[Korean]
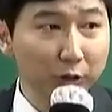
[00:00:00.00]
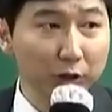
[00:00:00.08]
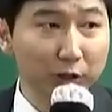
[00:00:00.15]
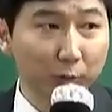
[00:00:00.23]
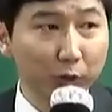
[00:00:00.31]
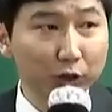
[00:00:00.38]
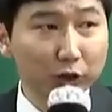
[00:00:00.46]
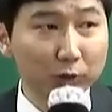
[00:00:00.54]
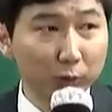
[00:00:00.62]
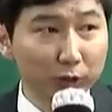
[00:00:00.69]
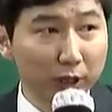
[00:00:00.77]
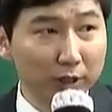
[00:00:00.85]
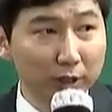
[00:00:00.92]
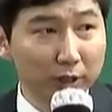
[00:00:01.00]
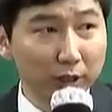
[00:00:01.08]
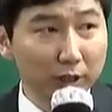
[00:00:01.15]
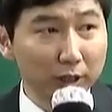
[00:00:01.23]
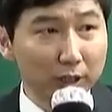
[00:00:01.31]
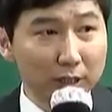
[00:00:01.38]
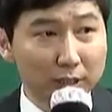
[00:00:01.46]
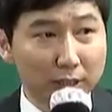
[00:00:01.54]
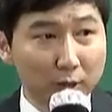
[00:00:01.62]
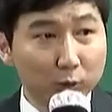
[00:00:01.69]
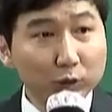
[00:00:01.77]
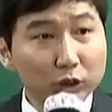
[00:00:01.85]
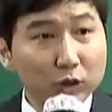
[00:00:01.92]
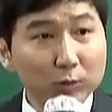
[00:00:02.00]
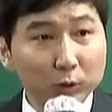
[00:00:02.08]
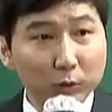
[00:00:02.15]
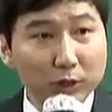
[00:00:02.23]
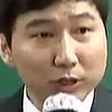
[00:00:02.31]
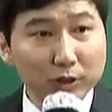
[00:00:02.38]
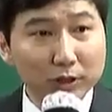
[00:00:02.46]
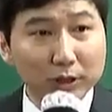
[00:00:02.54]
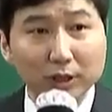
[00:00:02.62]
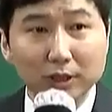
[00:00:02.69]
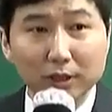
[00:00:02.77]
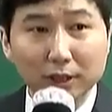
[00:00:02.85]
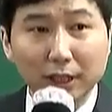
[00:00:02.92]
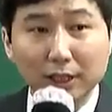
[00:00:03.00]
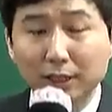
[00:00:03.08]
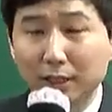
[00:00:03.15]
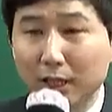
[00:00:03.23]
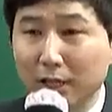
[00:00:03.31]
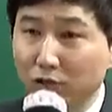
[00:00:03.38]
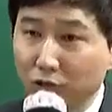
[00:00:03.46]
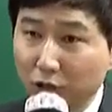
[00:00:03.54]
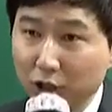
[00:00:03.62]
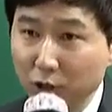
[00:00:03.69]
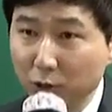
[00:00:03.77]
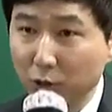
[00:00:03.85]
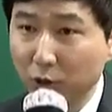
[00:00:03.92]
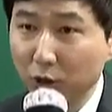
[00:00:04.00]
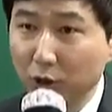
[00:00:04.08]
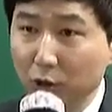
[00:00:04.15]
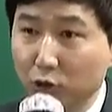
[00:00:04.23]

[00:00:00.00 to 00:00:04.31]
저는 이제 모의시험보다는 이제 쪽시험을 통해서 글쓰기 자체에 익숙해지고